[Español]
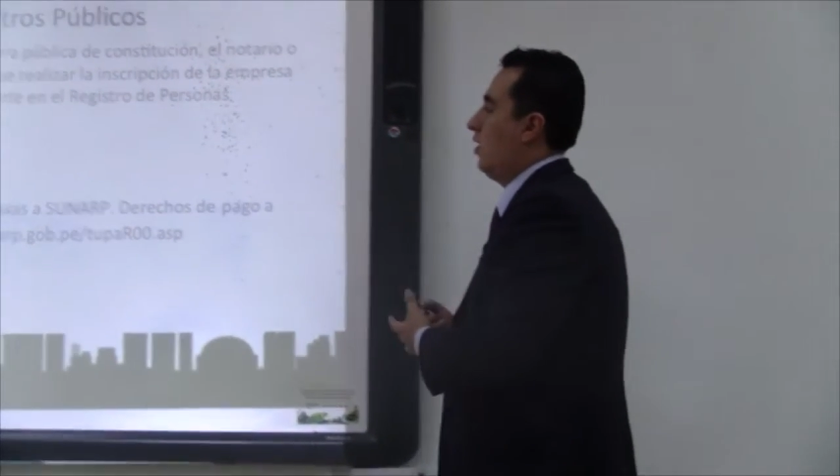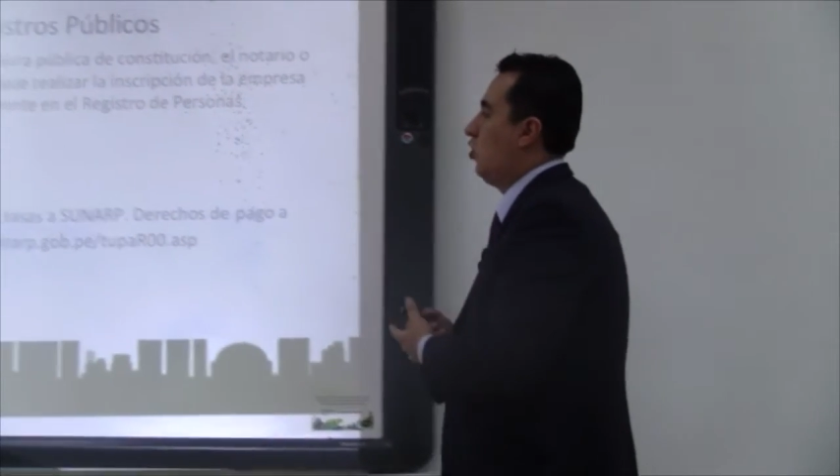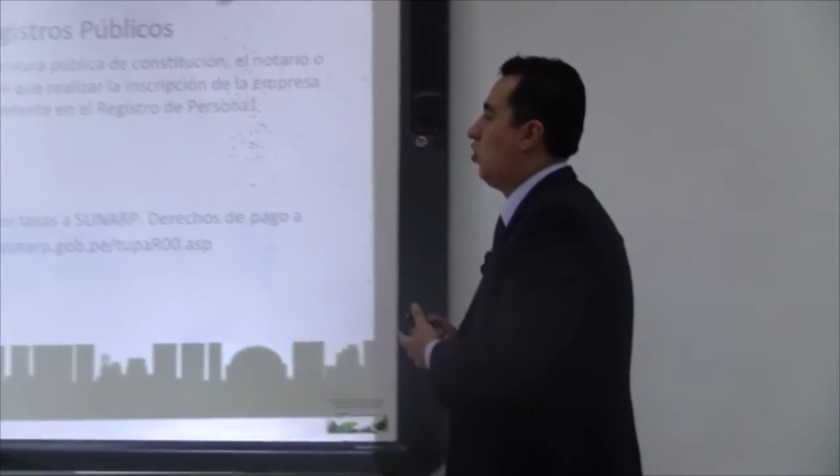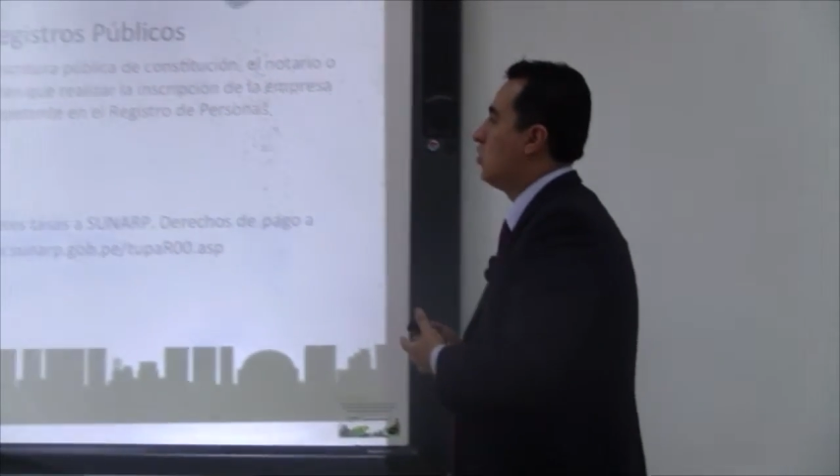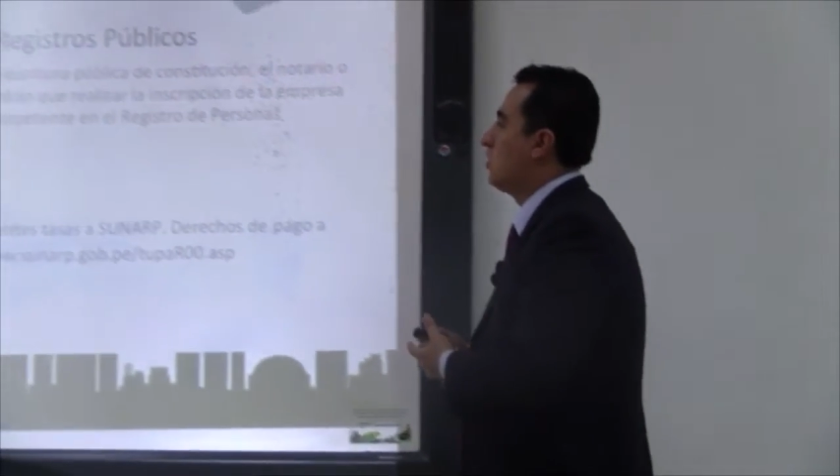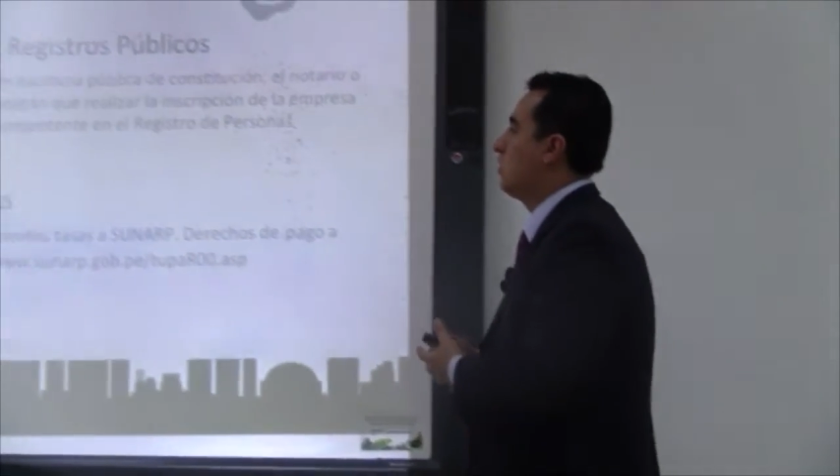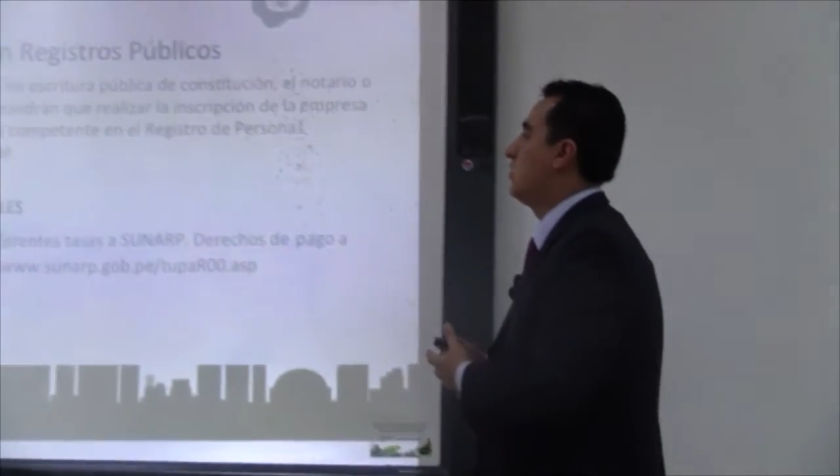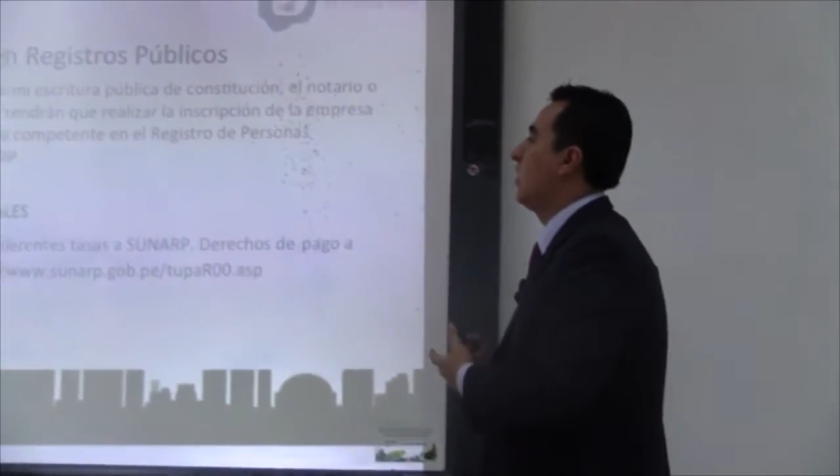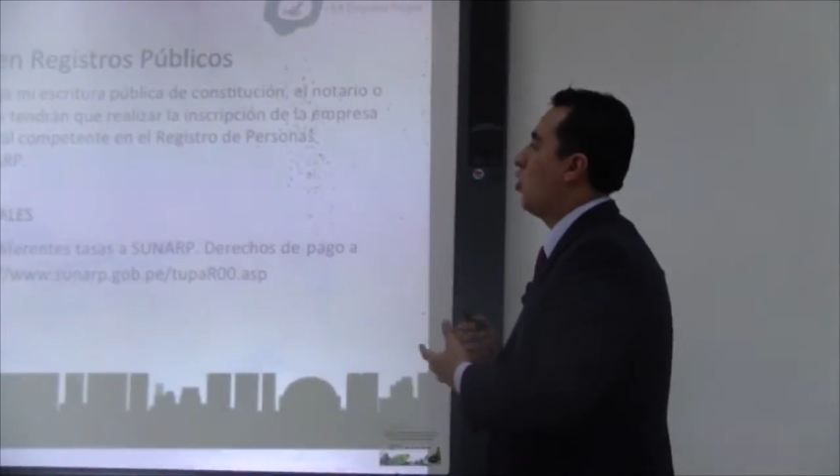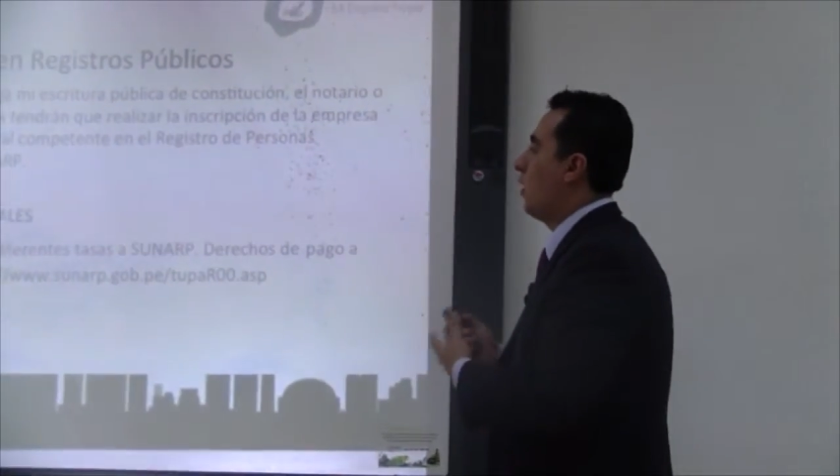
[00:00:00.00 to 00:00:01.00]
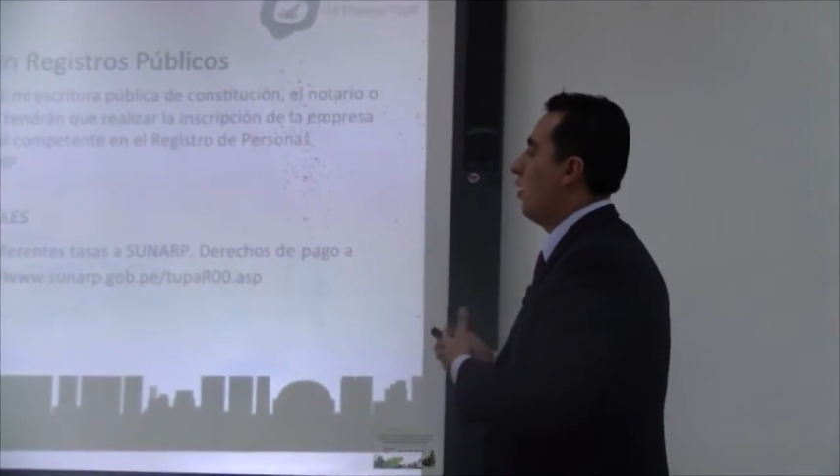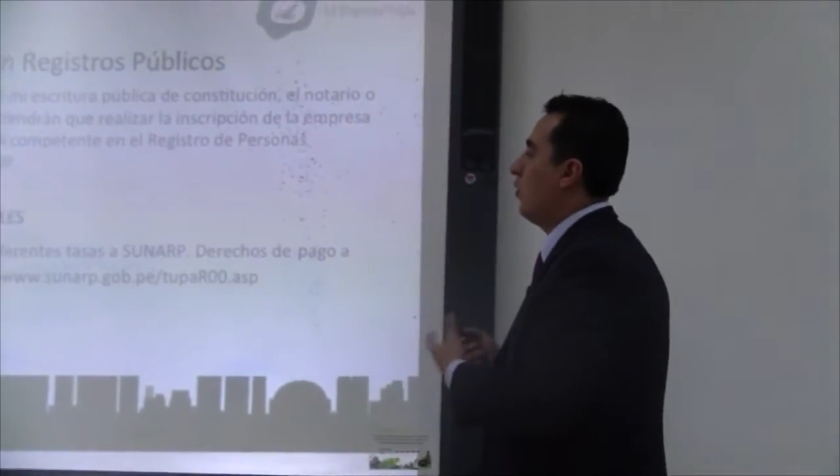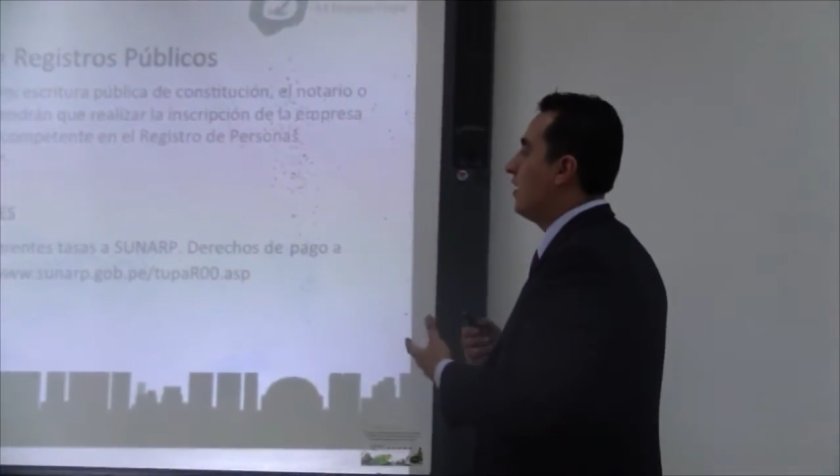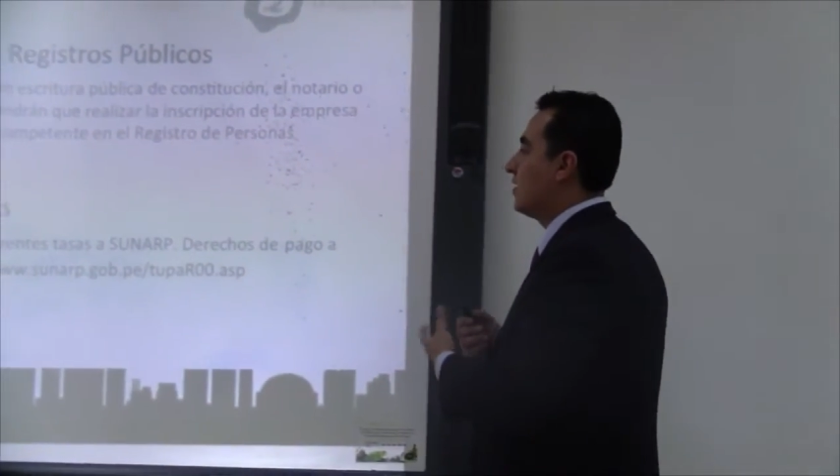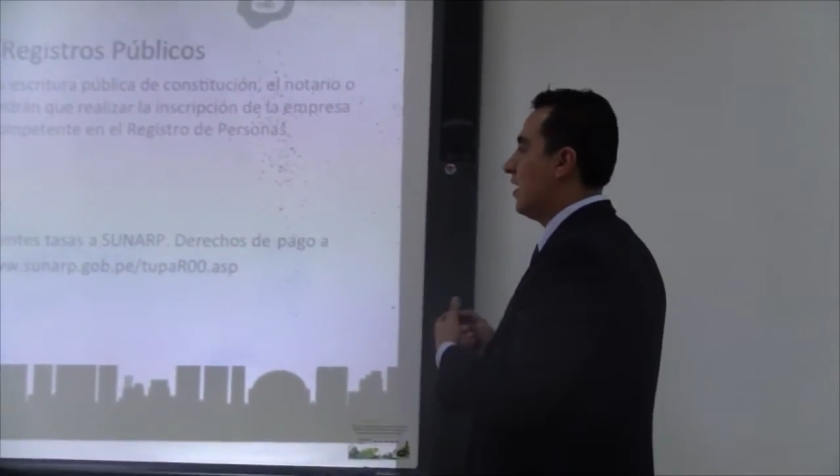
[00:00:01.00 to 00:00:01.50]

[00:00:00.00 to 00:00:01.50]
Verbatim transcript: dos te cobra algunas